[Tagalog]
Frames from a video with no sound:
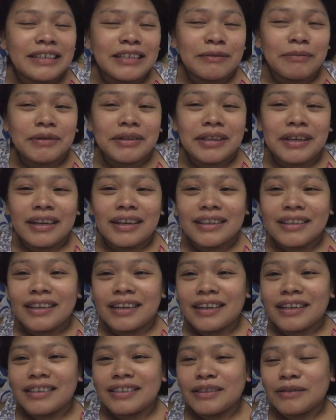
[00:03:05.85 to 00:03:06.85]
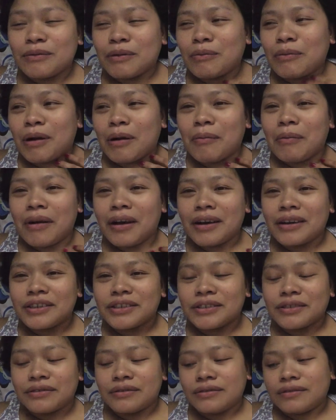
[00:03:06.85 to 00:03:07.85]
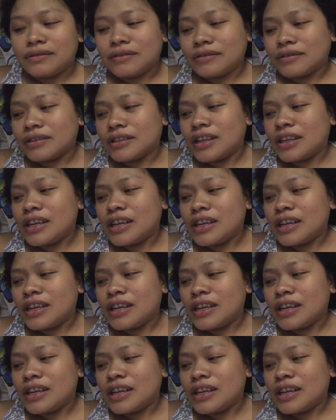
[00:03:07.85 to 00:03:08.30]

Kasi matagal-tagal siya mababakasyon.